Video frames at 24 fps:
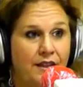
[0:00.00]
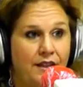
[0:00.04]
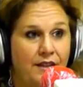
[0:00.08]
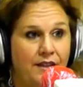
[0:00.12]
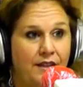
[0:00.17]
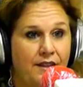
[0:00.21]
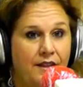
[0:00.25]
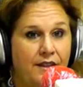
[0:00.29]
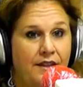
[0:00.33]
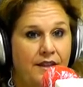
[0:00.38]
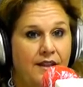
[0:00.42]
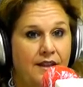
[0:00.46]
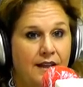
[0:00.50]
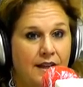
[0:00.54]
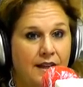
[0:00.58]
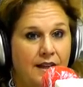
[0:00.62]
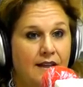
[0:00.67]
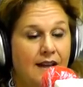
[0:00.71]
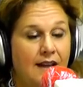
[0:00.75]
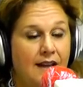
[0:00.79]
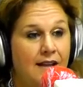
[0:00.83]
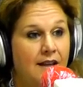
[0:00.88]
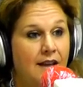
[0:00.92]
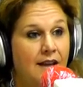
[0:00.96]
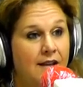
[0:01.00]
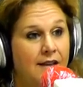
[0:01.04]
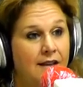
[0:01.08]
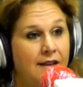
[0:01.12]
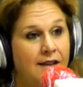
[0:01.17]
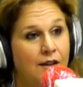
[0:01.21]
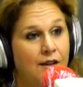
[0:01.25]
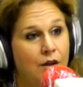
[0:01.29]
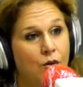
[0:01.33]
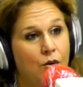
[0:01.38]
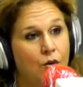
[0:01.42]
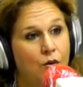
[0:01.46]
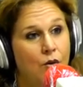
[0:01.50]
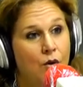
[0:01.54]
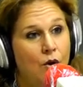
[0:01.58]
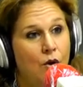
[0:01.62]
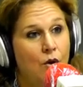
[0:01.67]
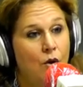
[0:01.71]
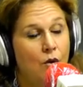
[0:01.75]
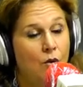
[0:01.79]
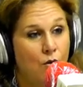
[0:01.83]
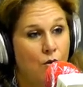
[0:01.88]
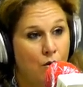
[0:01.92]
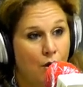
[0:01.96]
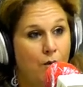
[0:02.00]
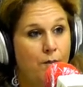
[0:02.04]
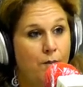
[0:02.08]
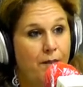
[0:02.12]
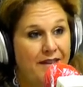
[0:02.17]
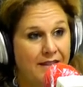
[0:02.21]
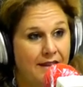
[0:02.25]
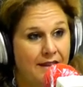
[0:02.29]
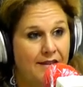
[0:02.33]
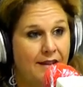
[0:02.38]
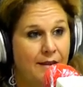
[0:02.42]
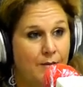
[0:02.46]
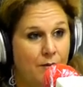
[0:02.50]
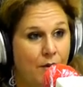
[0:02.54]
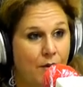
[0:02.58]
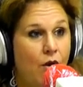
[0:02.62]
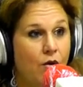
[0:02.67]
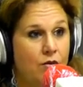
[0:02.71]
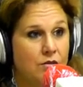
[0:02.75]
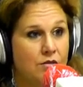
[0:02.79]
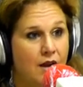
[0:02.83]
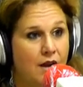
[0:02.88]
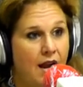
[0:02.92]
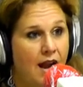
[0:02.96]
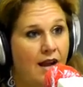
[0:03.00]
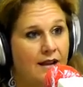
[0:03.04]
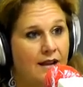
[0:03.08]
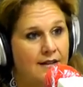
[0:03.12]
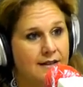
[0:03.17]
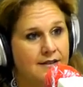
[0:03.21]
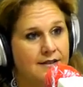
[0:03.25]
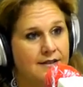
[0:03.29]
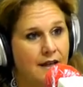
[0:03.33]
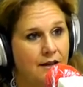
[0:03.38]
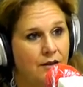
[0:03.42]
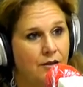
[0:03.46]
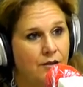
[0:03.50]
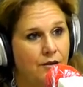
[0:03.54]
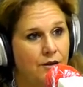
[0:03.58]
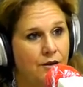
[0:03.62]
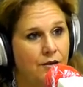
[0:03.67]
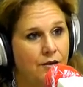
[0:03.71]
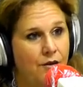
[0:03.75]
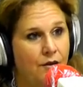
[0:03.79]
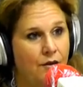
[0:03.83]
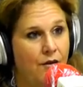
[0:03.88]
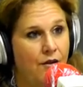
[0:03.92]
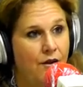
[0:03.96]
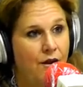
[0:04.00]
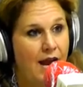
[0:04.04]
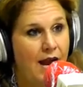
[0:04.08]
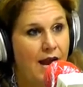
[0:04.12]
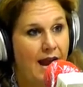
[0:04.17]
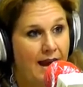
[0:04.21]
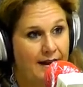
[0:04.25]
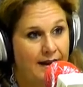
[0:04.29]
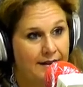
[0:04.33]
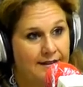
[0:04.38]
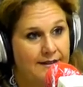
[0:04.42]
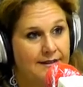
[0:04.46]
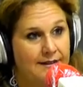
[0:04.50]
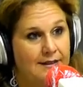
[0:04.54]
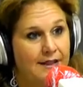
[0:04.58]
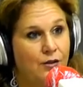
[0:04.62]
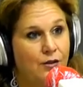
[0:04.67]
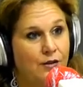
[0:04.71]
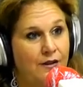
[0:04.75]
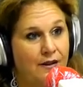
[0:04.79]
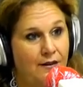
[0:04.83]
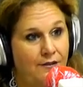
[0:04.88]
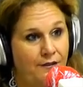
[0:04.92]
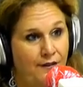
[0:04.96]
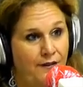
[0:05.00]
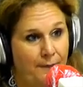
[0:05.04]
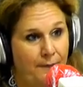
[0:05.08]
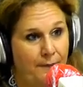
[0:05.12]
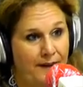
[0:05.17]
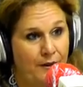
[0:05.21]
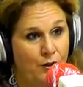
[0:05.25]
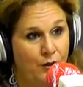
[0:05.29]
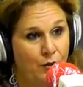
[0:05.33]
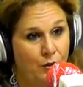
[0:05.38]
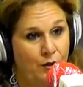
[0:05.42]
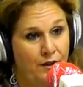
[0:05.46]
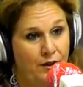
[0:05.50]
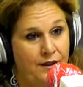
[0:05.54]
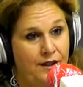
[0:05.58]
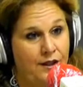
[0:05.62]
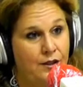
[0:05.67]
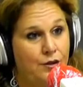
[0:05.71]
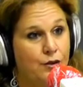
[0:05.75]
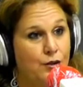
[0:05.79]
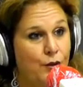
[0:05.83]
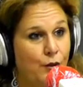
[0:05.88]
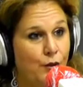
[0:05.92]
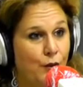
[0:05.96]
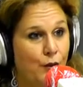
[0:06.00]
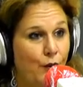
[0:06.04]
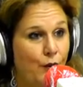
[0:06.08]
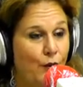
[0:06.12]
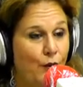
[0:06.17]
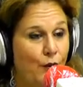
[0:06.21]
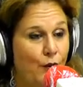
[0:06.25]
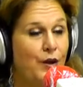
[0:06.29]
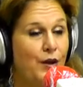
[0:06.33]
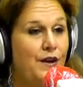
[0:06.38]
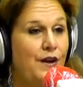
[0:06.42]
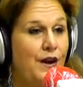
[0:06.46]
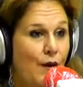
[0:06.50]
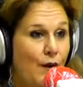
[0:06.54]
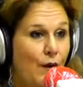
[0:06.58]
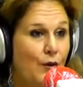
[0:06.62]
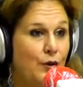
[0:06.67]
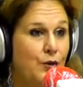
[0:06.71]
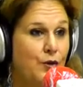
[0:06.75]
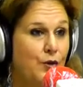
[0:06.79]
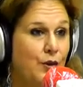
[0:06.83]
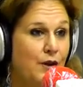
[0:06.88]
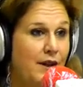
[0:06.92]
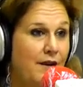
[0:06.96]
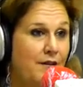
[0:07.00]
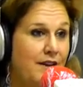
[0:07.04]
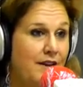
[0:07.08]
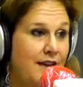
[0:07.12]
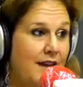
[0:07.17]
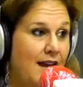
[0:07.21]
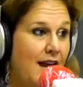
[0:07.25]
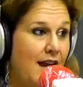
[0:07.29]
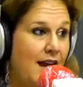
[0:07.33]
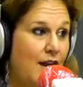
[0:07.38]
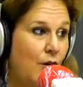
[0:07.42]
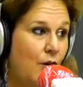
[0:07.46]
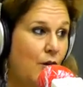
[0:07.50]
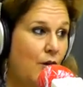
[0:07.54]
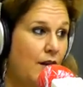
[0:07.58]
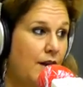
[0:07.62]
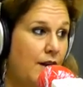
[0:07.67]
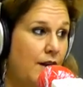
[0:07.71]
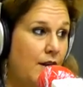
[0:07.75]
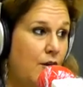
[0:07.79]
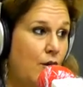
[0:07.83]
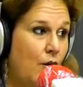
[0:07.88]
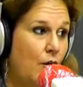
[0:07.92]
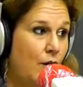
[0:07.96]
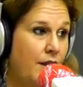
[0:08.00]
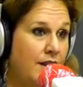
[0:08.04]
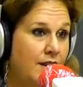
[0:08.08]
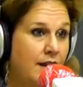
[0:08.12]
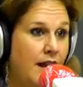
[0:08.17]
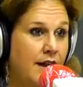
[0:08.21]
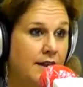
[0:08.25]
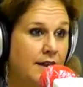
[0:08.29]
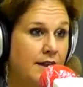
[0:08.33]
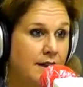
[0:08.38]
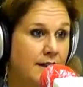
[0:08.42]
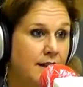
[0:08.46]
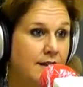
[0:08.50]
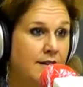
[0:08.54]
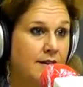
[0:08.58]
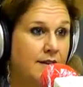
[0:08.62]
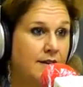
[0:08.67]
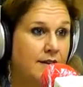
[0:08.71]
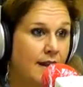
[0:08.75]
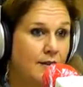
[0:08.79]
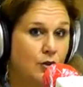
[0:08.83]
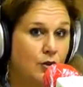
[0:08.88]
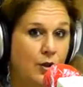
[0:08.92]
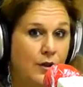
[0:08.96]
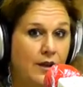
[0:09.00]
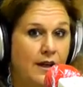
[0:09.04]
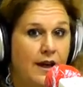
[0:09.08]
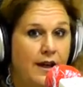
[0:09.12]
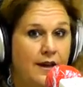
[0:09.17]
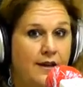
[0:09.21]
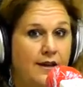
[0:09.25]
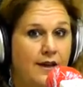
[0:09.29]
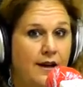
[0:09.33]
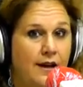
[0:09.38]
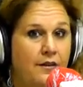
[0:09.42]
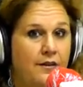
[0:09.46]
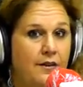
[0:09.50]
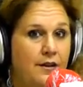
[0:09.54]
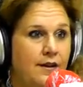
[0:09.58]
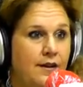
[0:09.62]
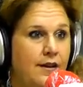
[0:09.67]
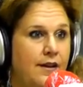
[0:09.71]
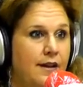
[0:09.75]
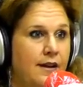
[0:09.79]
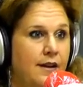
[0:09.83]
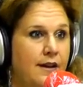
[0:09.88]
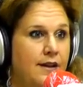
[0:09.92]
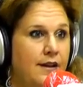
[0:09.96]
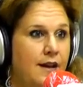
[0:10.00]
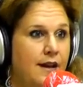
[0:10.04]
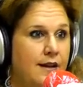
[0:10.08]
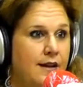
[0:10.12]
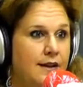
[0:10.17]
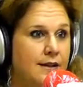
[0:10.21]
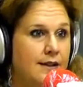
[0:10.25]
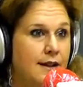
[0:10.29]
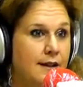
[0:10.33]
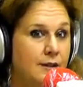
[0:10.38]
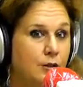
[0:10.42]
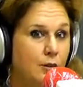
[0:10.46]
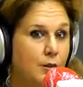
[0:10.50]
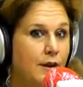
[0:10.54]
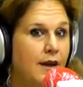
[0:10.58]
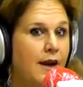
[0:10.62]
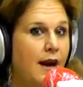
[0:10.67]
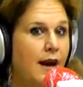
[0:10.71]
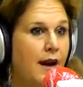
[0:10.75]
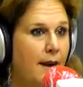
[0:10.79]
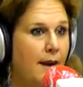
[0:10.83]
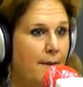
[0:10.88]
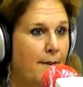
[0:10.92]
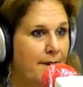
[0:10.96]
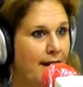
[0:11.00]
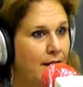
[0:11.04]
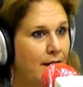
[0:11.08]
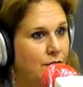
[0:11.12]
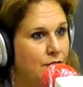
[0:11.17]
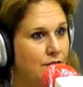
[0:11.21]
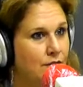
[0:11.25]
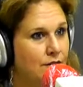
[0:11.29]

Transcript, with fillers: Es decir, él, dio un golpe de timón al desarrollo artístico del flamenco y de hecho hoy, hoy todavía eh, los, guitarristas, todas las generaciones de guitarristas suenan a Paco.